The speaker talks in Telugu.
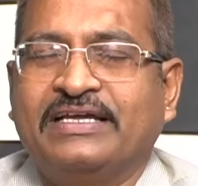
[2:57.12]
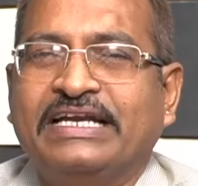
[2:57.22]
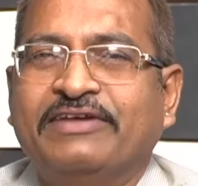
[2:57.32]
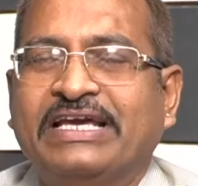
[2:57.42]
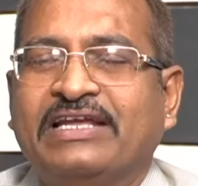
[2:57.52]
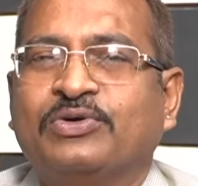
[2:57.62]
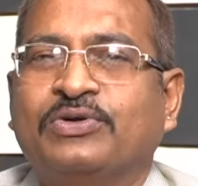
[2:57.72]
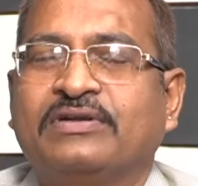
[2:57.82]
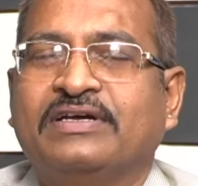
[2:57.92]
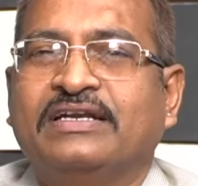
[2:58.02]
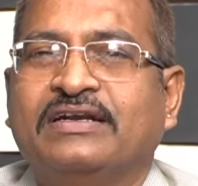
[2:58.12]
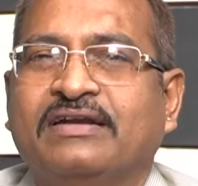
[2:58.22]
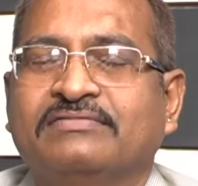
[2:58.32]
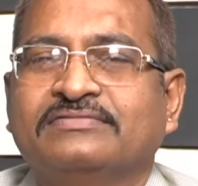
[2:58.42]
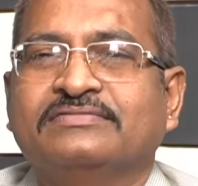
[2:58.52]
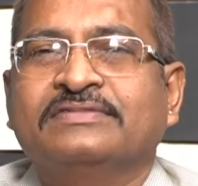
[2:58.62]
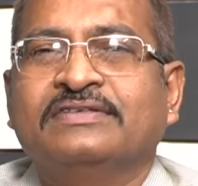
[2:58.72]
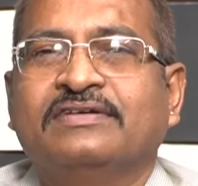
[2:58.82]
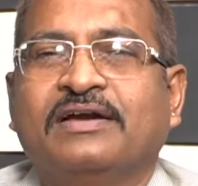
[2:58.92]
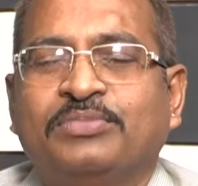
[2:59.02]
రెండు వేల కోట్లు అని అన్నాడు
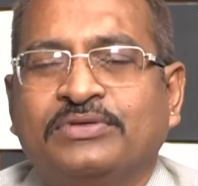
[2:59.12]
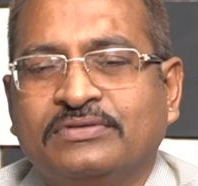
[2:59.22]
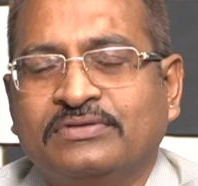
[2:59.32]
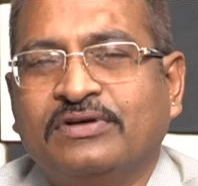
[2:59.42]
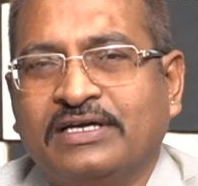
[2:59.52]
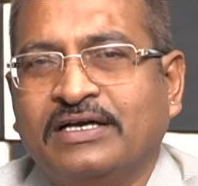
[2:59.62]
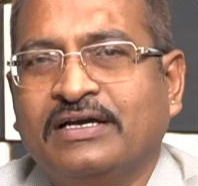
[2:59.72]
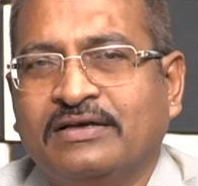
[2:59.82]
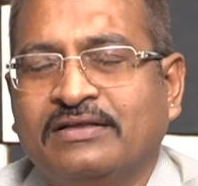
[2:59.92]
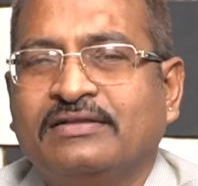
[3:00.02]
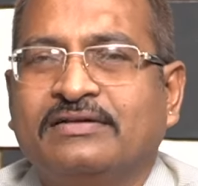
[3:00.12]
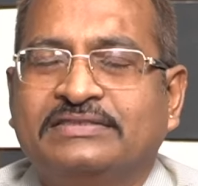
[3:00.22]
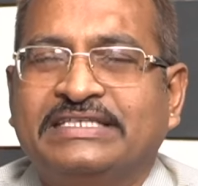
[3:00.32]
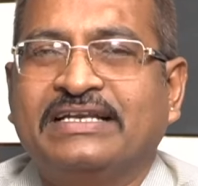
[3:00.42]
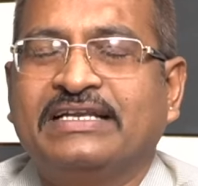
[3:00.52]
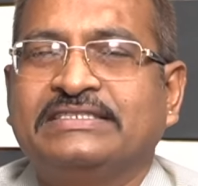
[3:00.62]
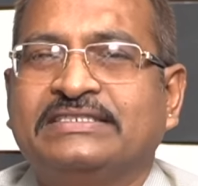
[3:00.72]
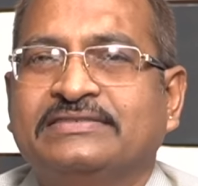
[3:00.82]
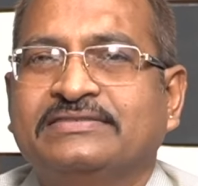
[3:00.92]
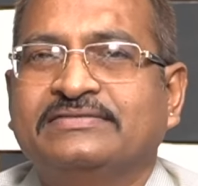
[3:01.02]
అప్పుడు ఇంకొక
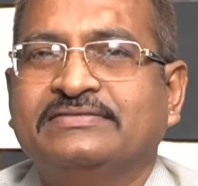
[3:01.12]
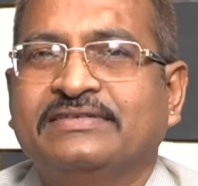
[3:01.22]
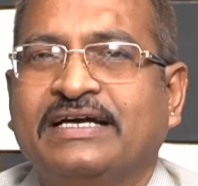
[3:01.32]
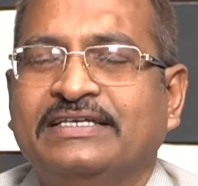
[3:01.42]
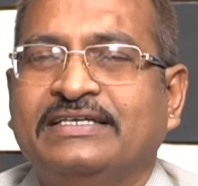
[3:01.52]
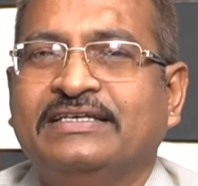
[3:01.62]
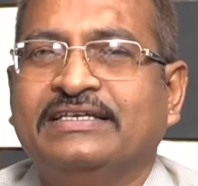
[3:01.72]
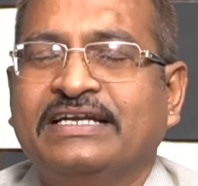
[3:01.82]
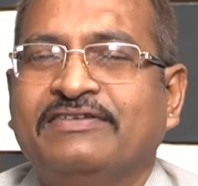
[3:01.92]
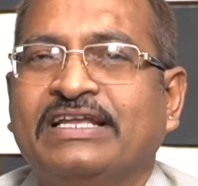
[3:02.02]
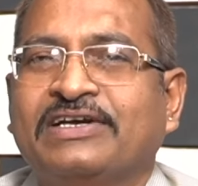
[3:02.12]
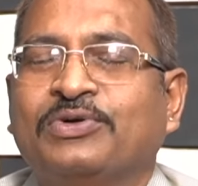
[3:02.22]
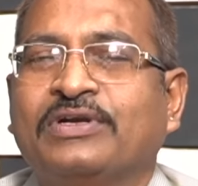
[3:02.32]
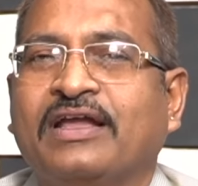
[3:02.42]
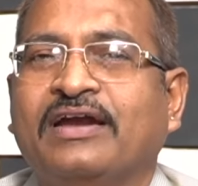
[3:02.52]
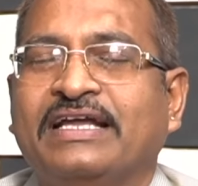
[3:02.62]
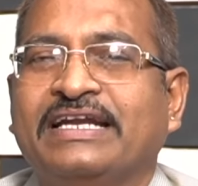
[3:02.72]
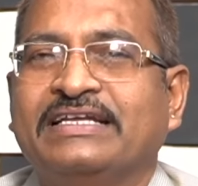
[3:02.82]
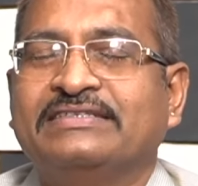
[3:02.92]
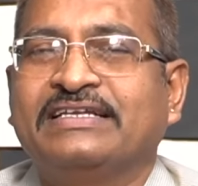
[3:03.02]
జర్నలిస్టు అది రెండు వేల కోట్ల అని
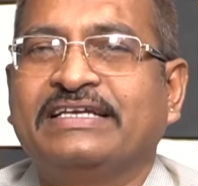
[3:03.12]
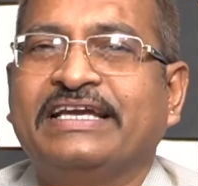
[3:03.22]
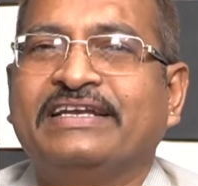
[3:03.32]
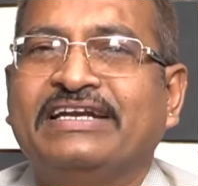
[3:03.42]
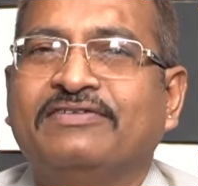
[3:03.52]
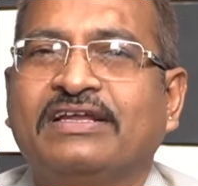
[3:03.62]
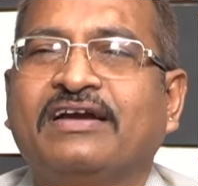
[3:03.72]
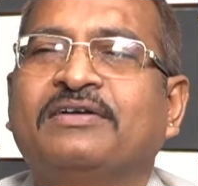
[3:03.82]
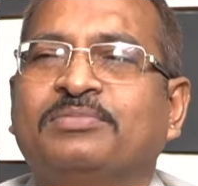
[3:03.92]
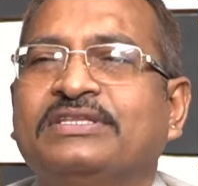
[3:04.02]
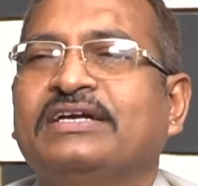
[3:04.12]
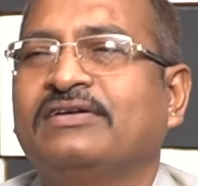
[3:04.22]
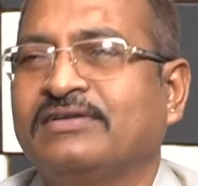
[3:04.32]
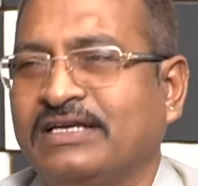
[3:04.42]
అనేసరికి రెండు వేలు కాకపోతే ఇంకొక